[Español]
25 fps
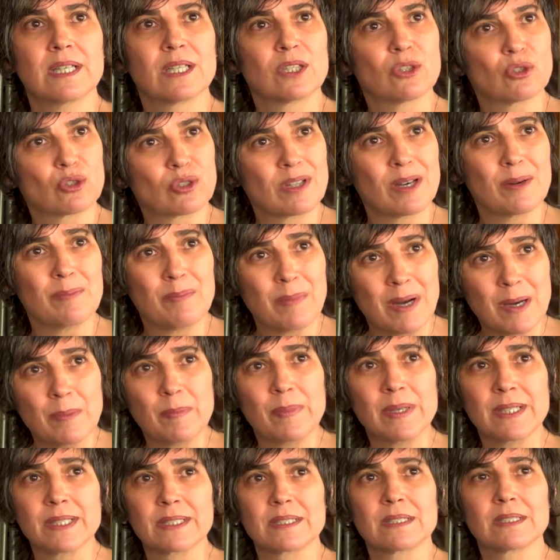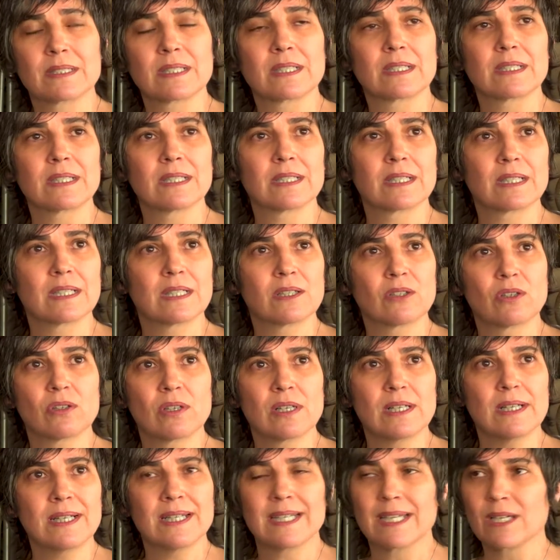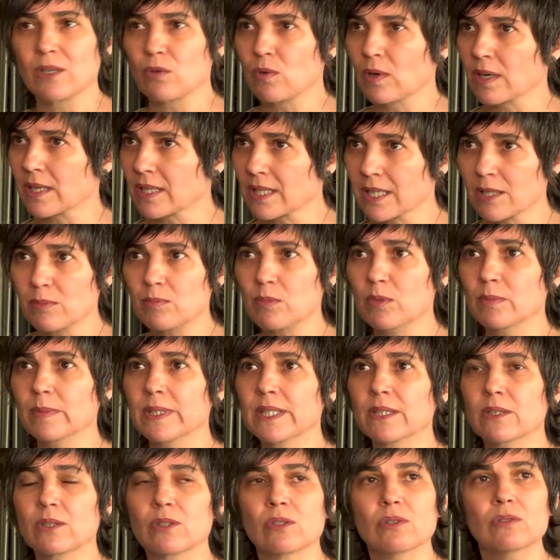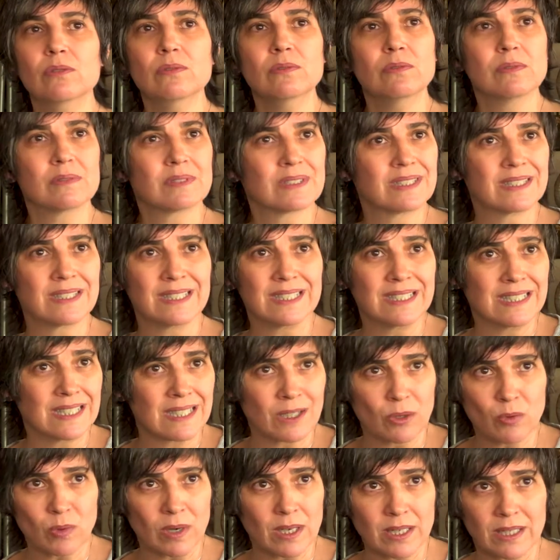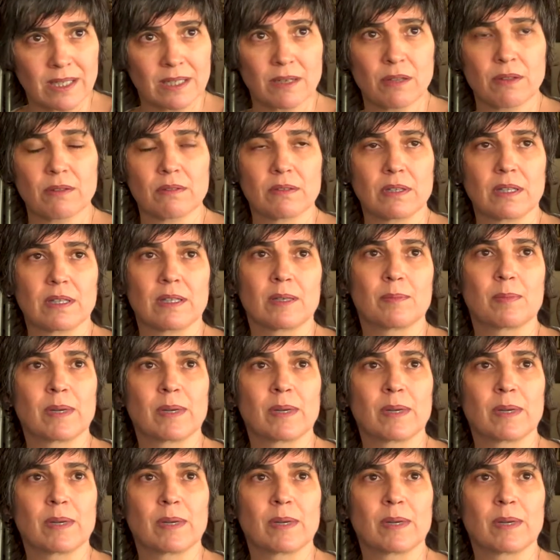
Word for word: nos da mapas de sequía agrícola en cualquier momento y en cualquier zona del